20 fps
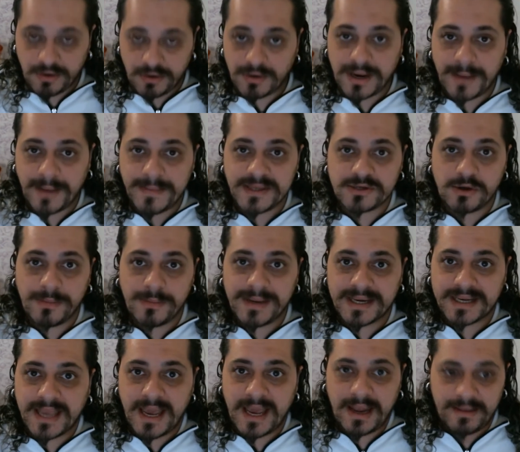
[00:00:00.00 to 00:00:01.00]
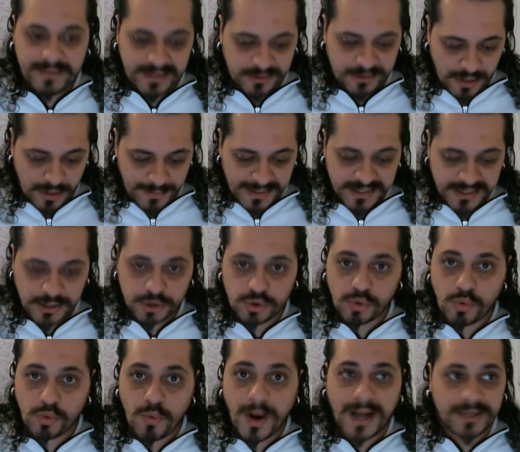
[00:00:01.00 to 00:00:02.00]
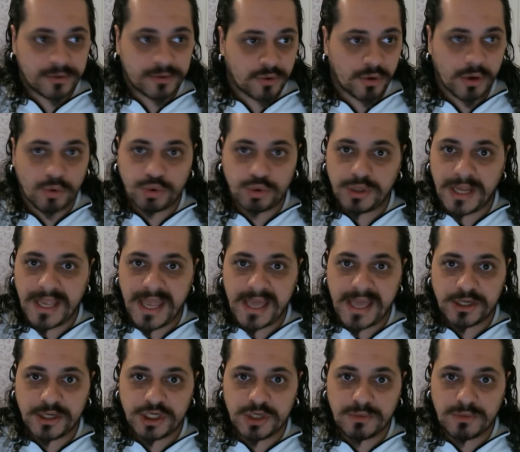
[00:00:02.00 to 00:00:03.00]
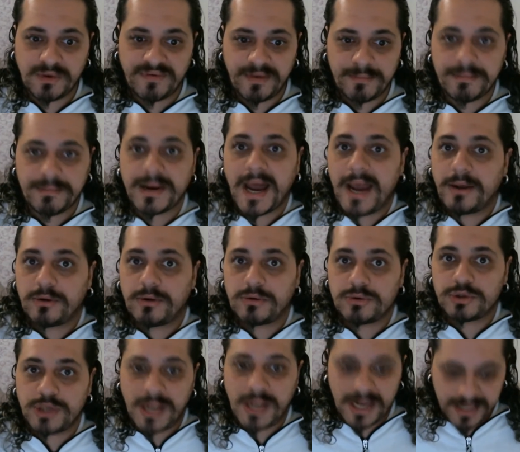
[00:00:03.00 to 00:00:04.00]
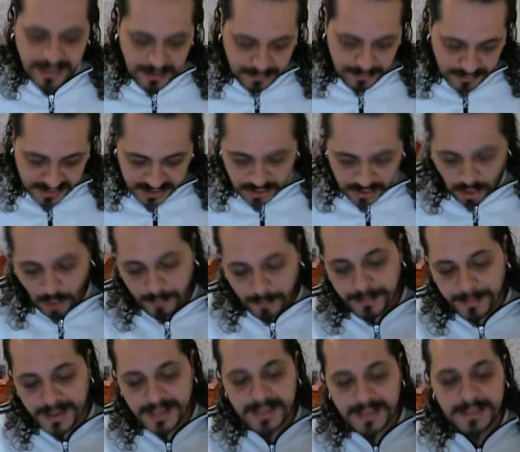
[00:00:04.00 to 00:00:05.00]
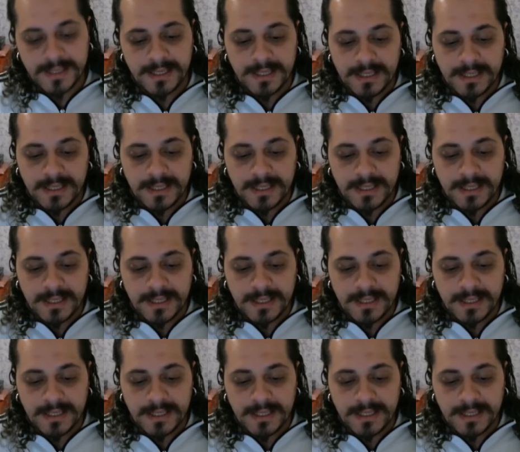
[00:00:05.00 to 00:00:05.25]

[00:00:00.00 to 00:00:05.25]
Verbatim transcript: non capisco perché la versione PlayStation 4 che è uscita ieri 5 febbraio non c'era il GameStop